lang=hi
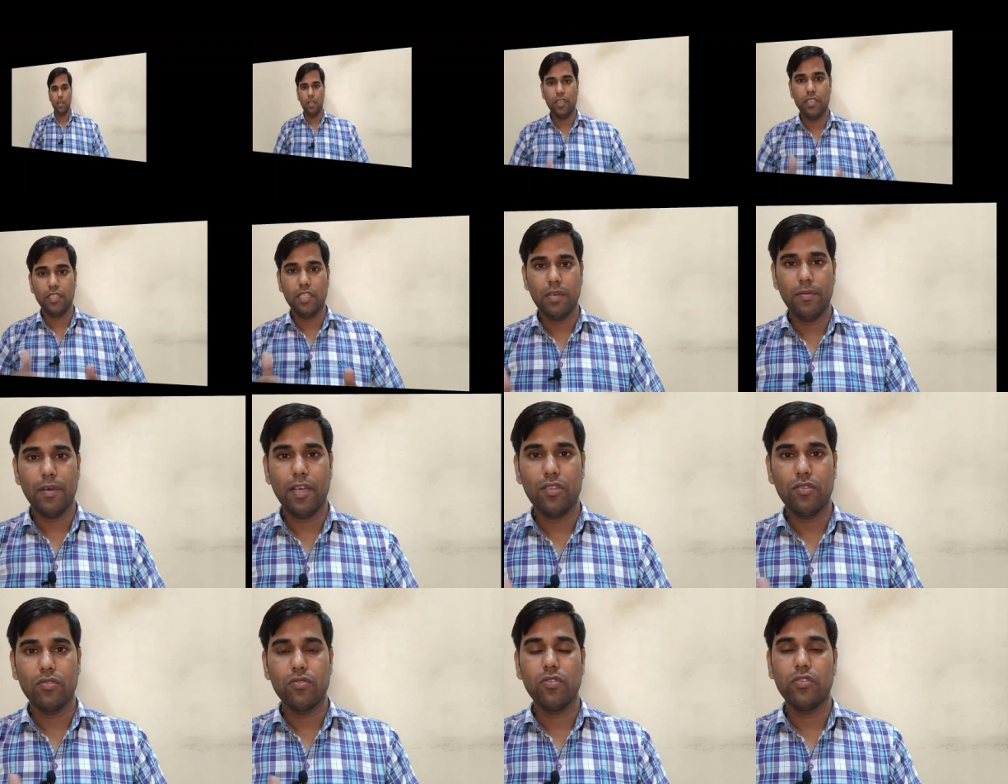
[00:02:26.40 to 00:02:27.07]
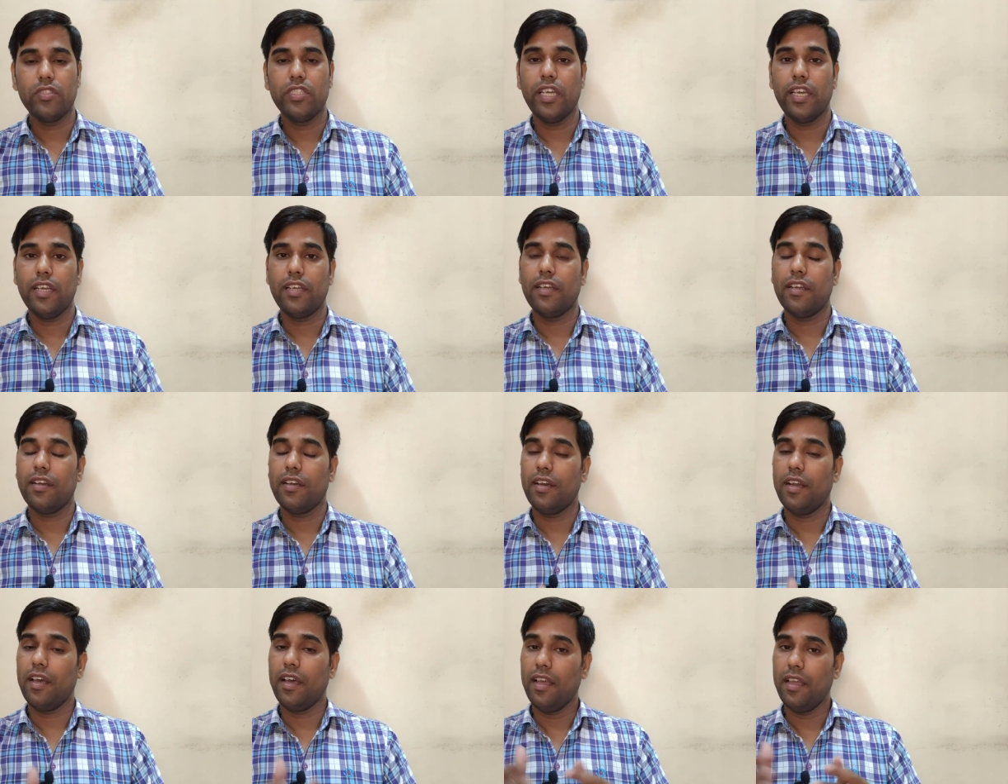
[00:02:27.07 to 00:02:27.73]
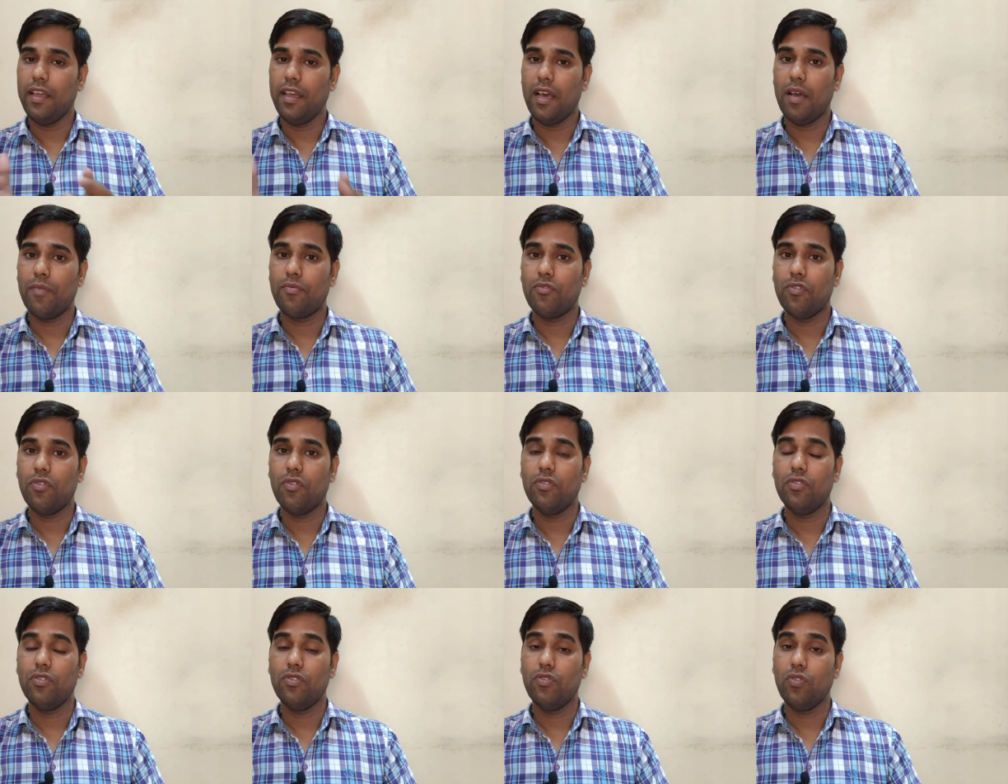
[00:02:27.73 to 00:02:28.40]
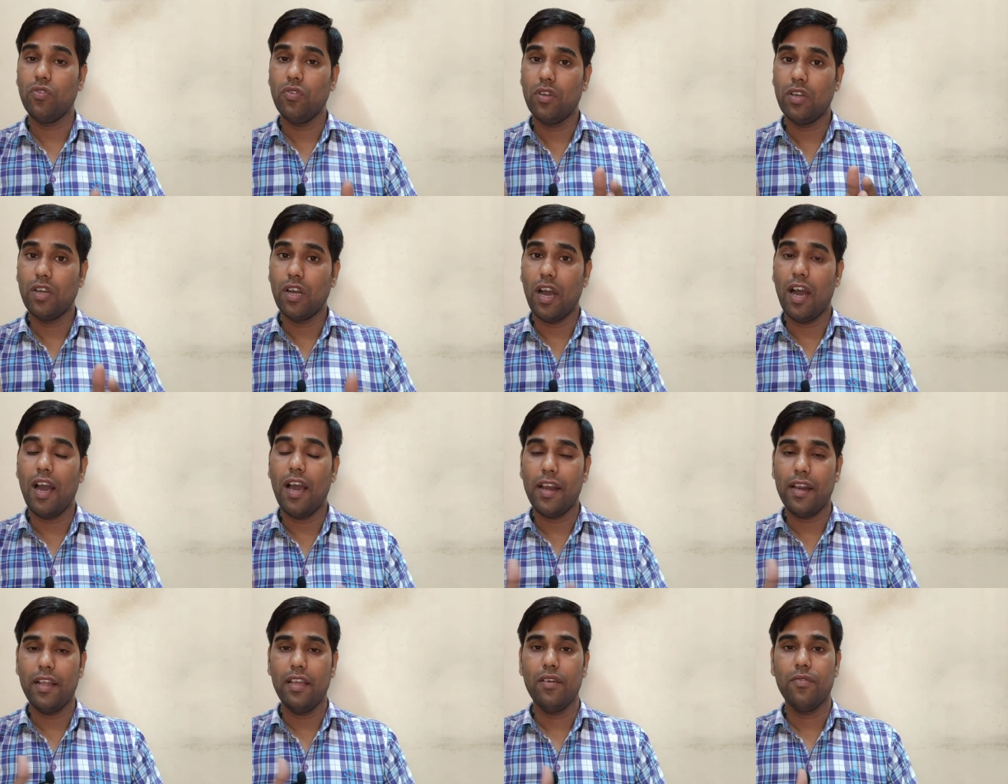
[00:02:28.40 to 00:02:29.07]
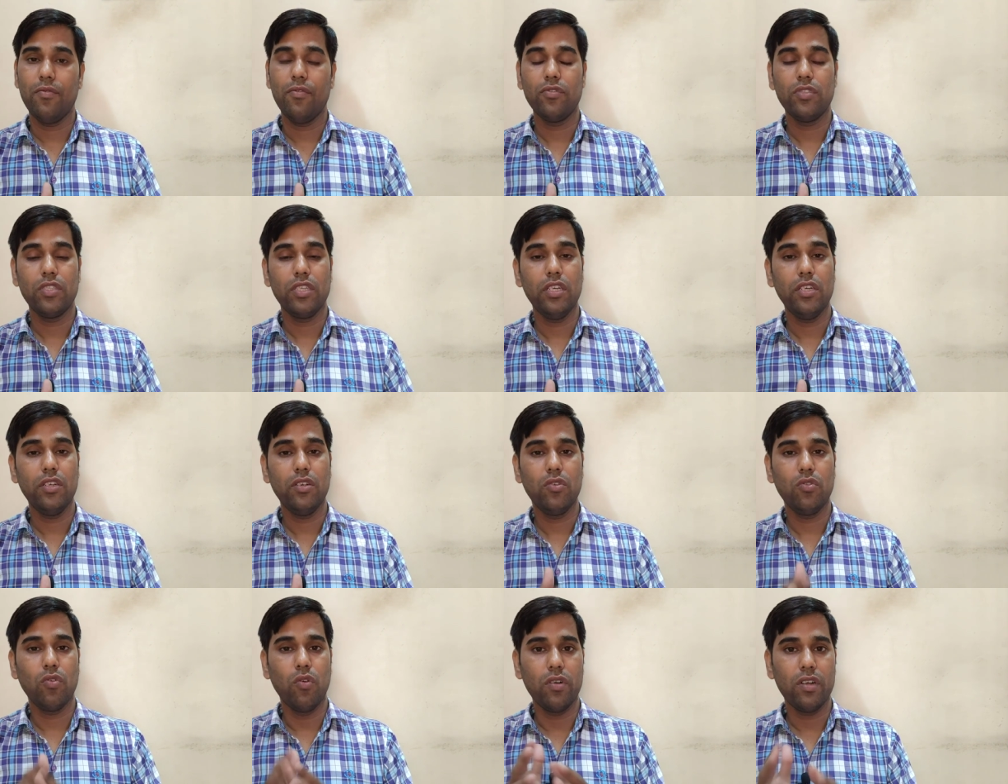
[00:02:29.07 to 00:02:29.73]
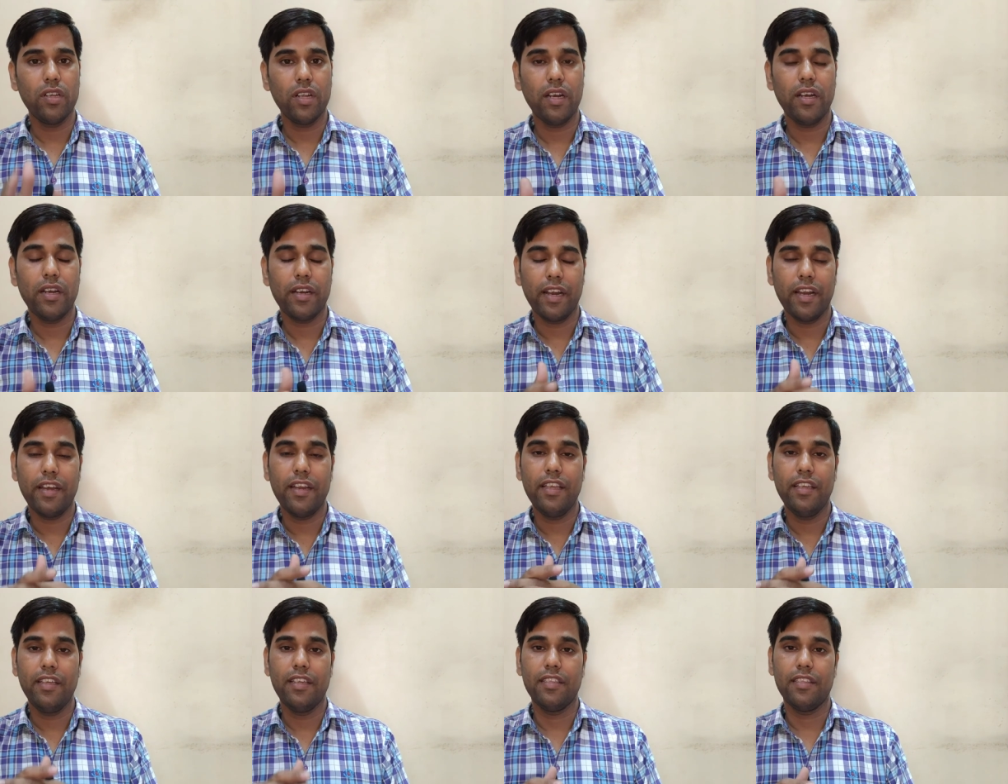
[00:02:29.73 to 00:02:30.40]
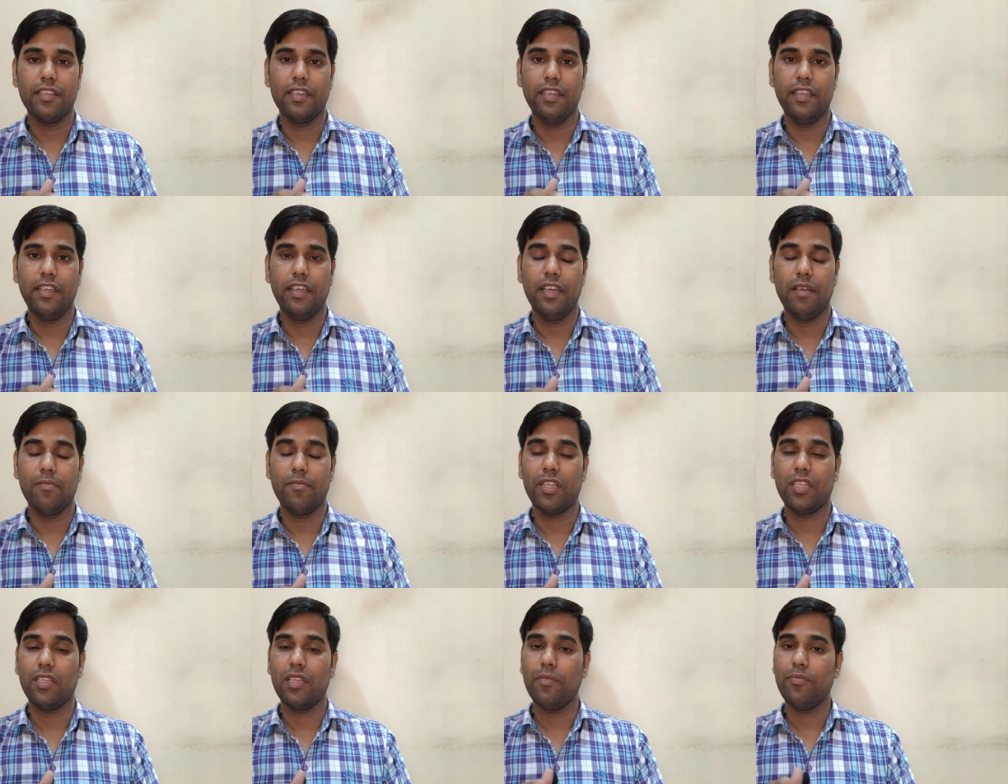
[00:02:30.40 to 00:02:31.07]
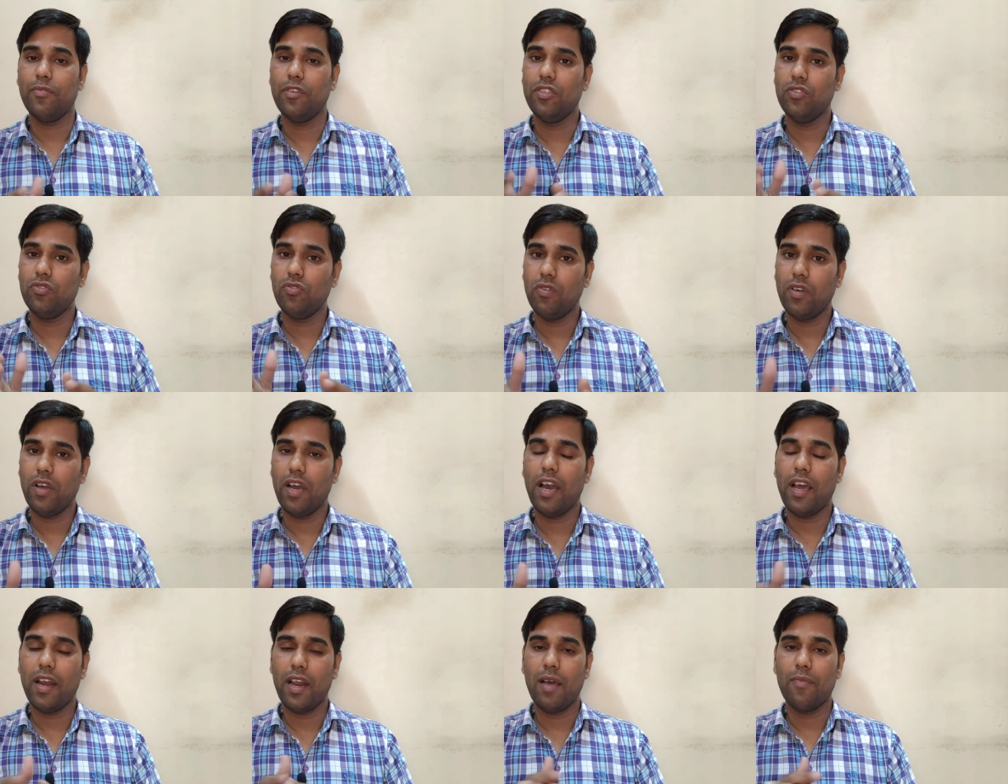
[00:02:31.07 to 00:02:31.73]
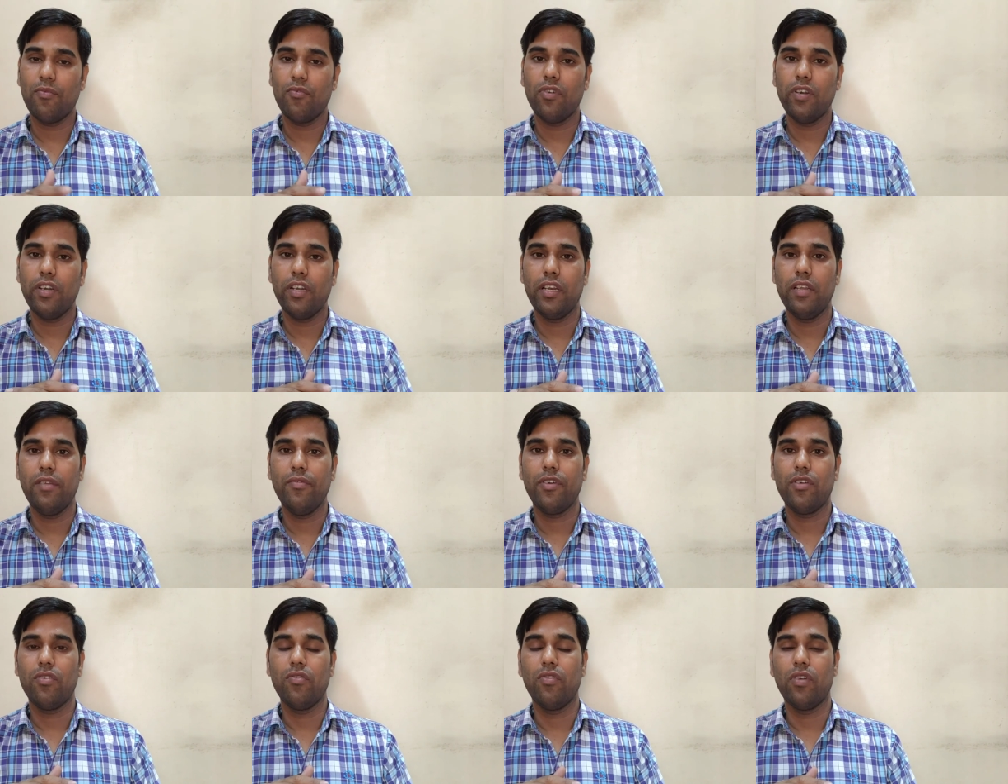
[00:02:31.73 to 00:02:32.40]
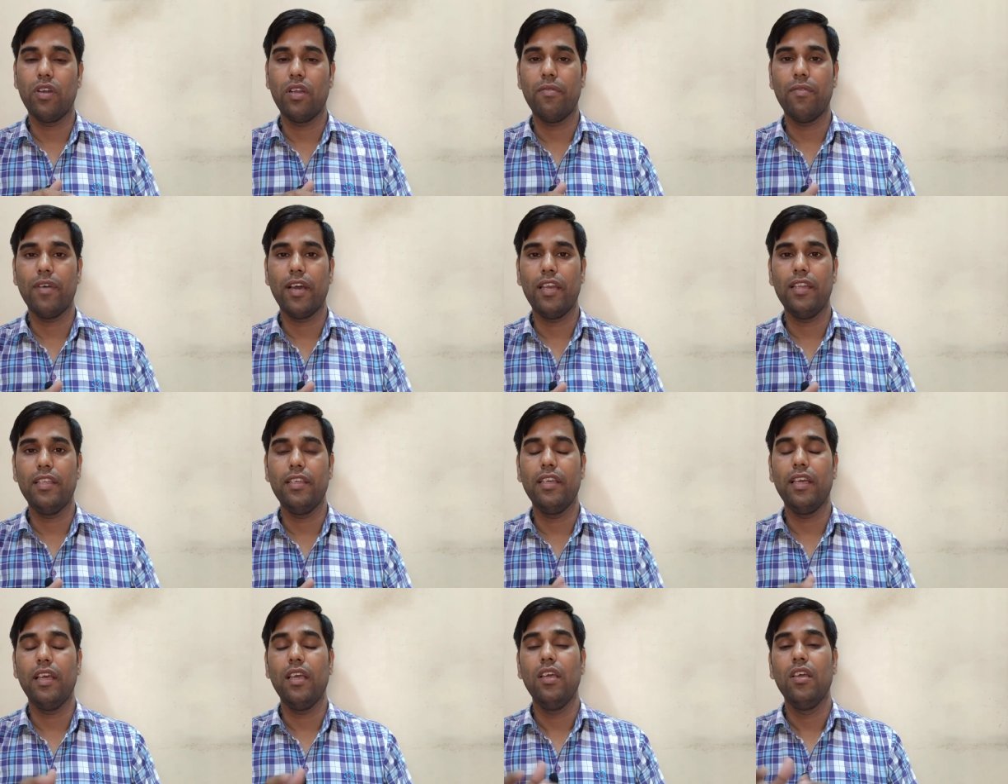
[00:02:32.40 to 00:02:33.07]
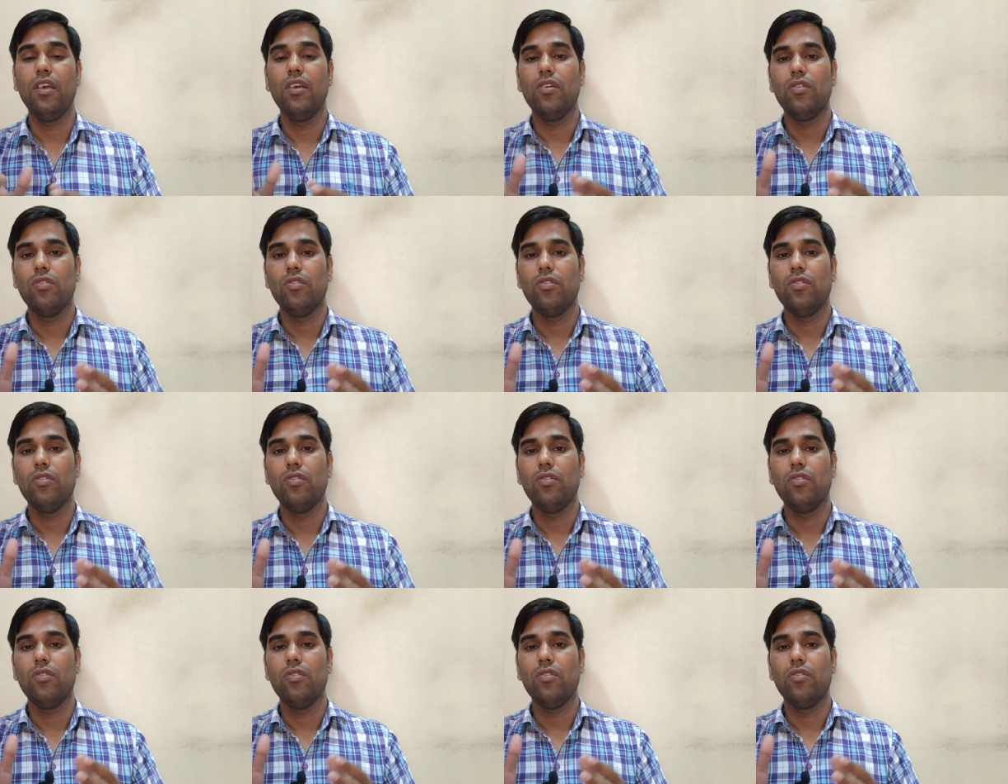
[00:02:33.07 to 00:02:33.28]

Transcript: इसके बाद दोस्तों चेक करना है आपको जो कार है वो उसकी टोटल रनिंग कितनी है मतलब कि जो कार आपको डिलीवर होने वाली है